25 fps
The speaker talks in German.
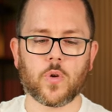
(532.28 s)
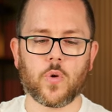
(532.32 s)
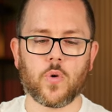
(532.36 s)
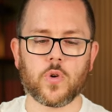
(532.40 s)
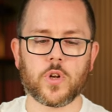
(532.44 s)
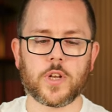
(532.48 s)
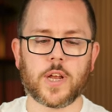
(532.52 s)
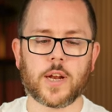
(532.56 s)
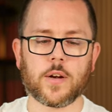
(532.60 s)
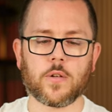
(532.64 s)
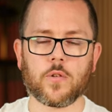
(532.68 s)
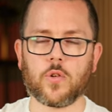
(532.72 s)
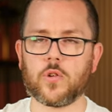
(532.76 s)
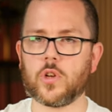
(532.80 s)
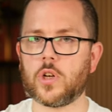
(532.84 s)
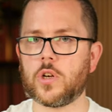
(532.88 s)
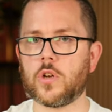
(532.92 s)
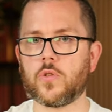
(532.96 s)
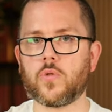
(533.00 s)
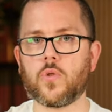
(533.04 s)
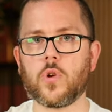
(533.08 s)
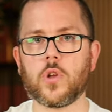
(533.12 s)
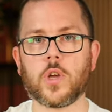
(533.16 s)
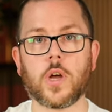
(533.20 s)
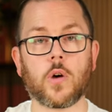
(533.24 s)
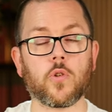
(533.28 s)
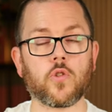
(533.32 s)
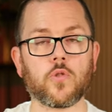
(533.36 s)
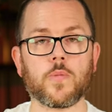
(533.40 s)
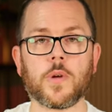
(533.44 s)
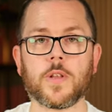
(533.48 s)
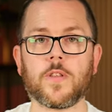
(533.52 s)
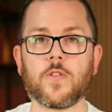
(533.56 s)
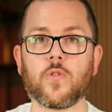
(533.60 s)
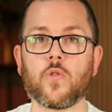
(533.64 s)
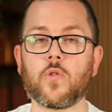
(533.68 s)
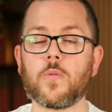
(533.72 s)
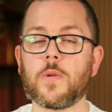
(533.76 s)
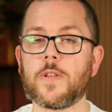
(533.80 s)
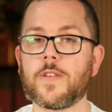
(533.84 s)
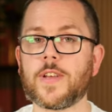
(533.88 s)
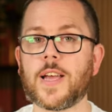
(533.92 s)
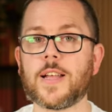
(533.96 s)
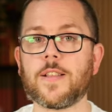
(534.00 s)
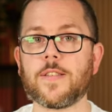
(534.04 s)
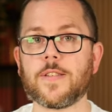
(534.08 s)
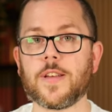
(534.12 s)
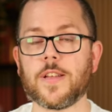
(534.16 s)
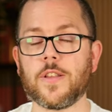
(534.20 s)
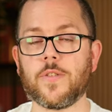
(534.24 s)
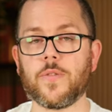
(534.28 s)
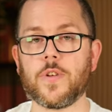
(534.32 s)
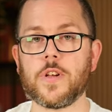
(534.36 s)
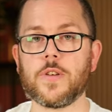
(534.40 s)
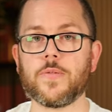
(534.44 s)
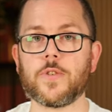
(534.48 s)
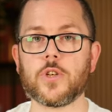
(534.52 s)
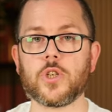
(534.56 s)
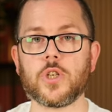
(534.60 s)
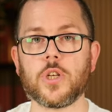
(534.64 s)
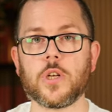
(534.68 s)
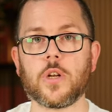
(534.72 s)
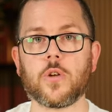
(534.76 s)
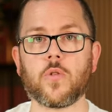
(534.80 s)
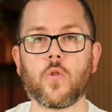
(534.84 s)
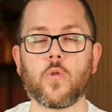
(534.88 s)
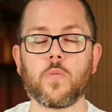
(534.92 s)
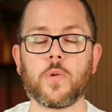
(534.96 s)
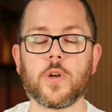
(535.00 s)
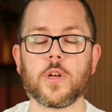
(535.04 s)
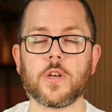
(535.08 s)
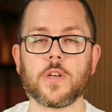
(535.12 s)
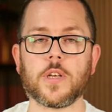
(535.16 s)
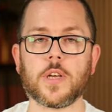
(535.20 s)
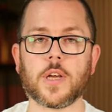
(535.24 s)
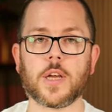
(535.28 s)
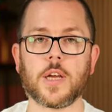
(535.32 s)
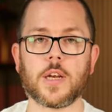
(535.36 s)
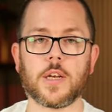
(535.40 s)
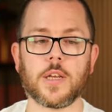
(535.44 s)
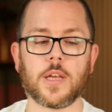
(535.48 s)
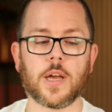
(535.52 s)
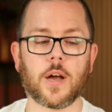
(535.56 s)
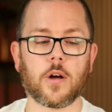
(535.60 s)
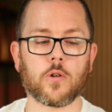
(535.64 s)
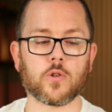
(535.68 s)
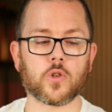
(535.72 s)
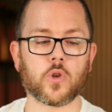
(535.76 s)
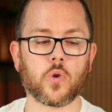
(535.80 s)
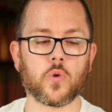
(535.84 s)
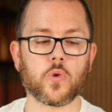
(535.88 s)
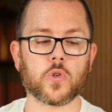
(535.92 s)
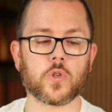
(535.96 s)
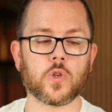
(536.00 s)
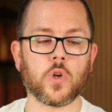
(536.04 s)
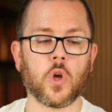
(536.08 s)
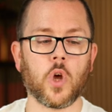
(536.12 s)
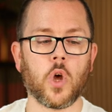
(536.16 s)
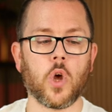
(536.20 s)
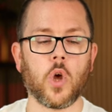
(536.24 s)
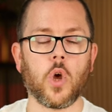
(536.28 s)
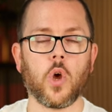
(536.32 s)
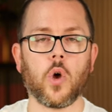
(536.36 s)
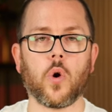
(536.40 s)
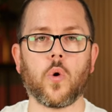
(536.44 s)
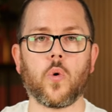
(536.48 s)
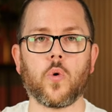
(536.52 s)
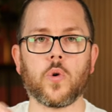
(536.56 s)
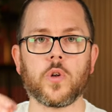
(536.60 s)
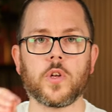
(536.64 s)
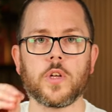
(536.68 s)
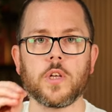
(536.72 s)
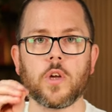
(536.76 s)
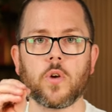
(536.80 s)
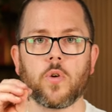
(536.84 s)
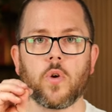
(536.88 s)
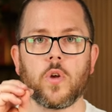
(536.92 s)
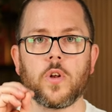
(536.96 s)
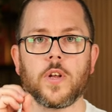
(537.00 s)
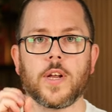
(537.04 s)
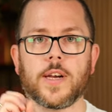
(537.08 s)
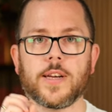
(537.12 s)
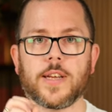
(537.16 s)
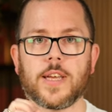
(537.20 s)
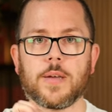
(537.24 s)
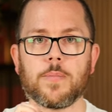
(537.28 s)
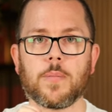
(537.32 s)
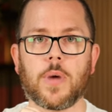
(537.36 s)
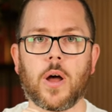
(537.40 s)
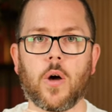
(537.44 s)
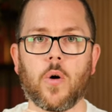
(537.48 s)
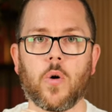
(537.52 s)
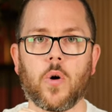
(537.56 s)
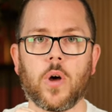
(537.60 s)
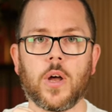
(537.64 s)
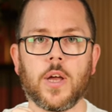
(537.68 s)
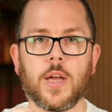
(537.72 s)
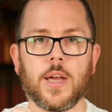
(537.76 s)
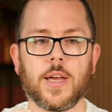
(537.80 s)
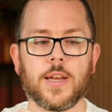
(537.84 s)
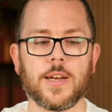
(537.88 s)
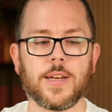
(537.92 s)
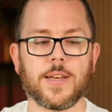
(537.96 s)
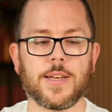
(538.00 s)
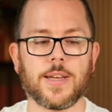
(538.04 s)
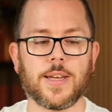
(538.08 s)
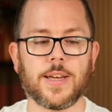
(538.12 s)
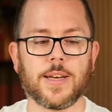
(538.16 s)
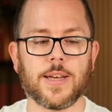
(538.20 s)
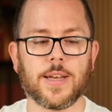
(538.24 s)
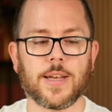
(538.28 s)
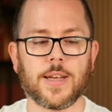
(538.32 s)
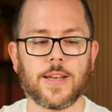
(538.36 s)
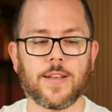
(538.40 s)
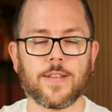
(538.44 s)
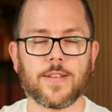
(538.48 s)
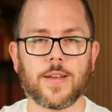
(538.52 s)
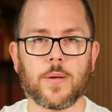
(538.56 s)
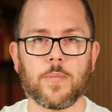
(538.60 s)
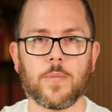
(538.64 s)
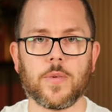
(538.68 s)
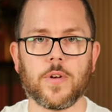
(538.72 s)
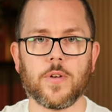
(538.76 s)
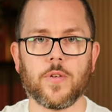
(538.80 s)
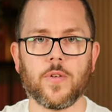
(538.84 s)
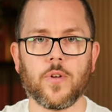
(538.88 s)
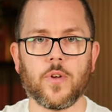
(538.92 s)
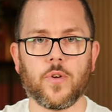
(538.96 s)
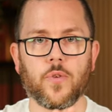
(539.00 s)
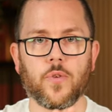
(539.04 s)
Und dann könnt ihr natürlich Automationen mit ganz, ganz vielen verschiedenen HomeKit-Geräten hier auslösen. Und ihr könnt halt eben auch den gesamten